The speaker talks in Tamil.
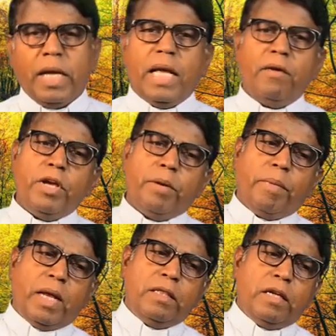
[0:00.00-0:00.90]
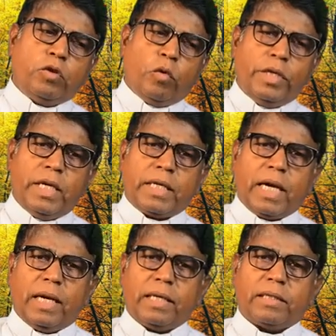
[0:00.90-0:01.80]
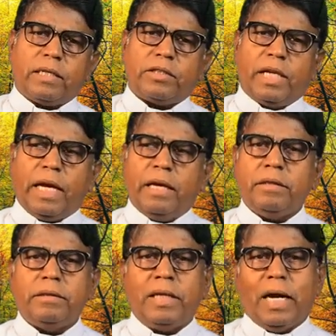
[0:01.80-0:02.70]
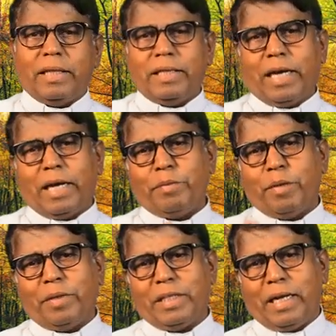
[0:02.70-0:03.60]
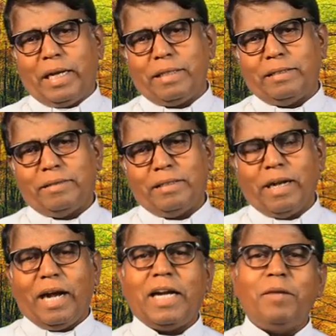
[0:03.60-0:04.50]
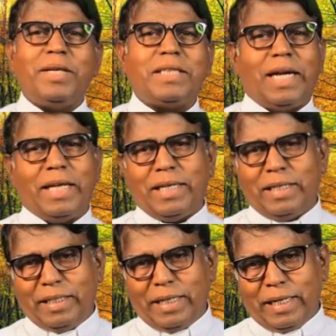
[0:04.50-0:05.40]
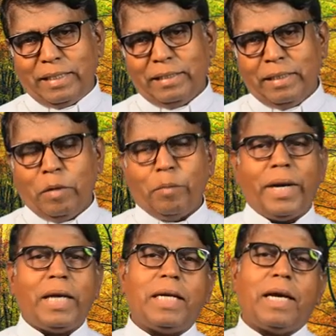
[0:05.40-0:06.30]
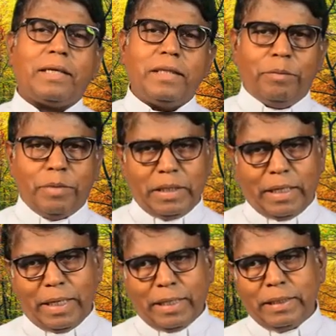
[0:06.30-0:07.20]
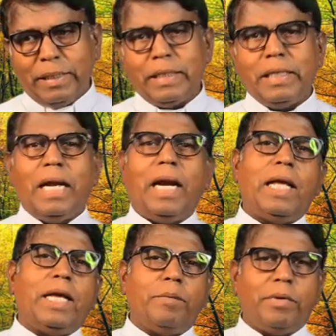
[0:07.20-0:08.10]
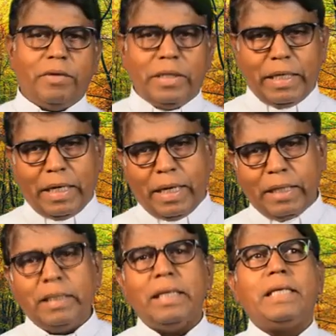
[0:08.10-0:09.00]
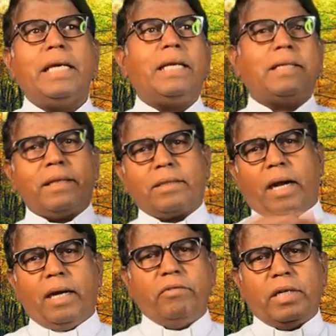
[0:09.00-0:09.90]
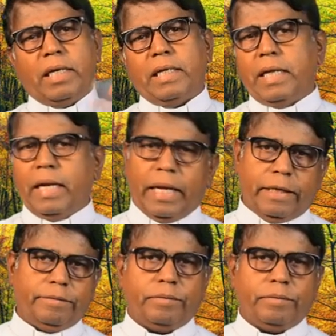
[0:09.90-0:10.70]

எனவே மனிதன் தோங்கிய காலகட்டத்தில் அதிகாரம் என்பது இல்லை அடிமை தலைகள் இல்லை பணக்காரன் என்பது இல்லை ஏழை என்பவன் இல்லை ஏற்ற தாழ்வுகள் இல்லை